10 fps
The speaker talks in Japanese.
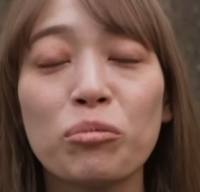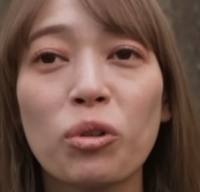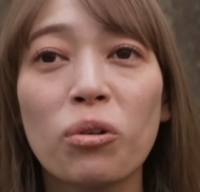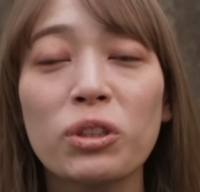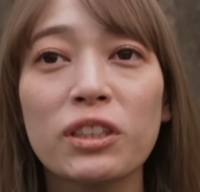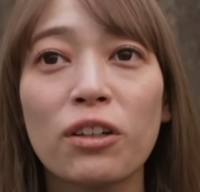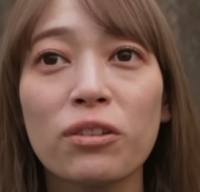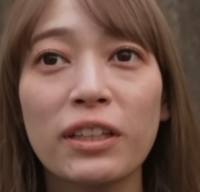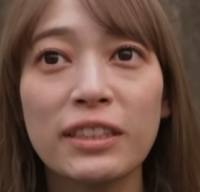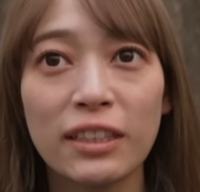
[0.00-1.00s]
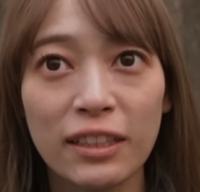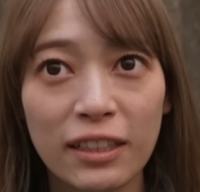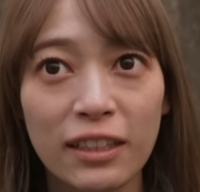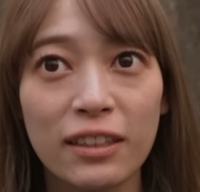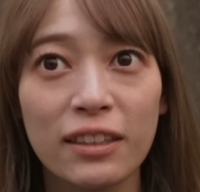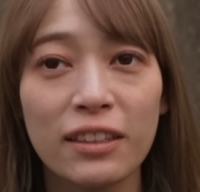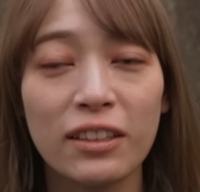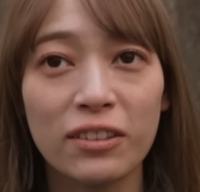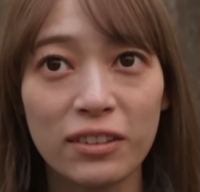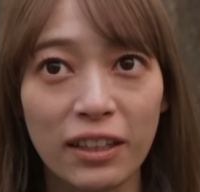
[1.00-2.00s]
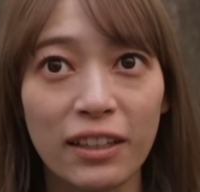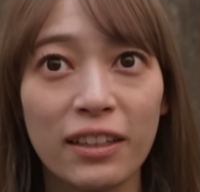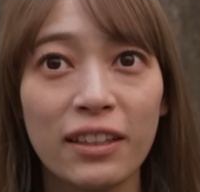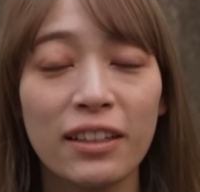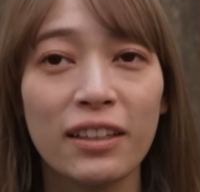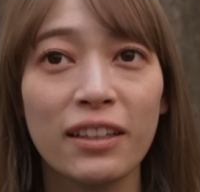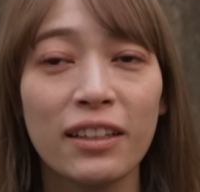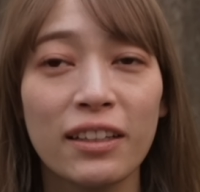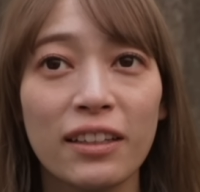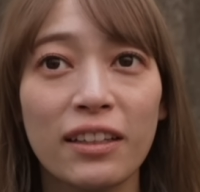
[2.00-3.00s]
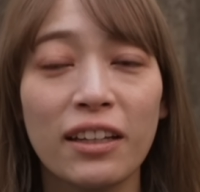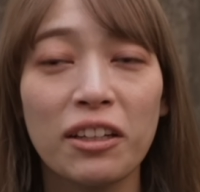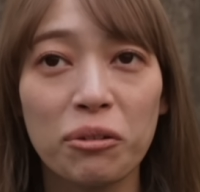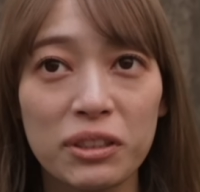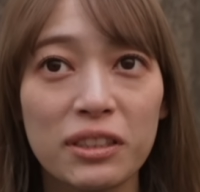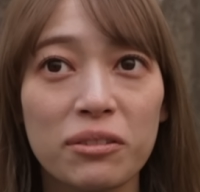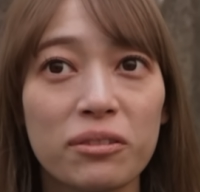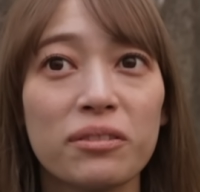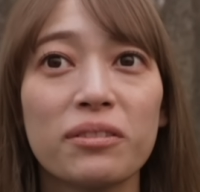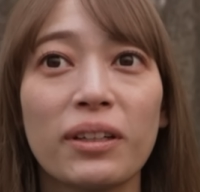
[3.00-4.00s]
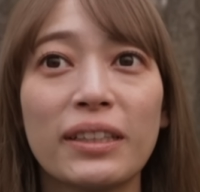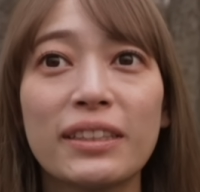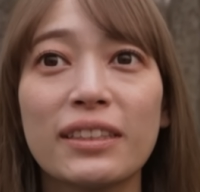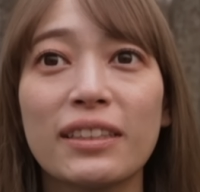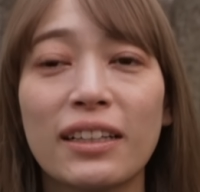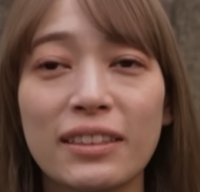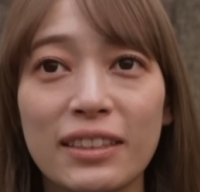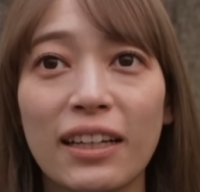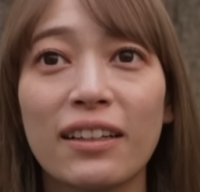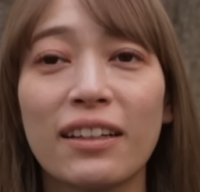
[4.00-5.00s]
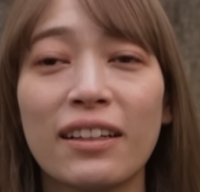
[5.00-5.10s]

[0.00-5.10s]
もうここしか来ないんじゃないかっていうぐらい激推しの安心安全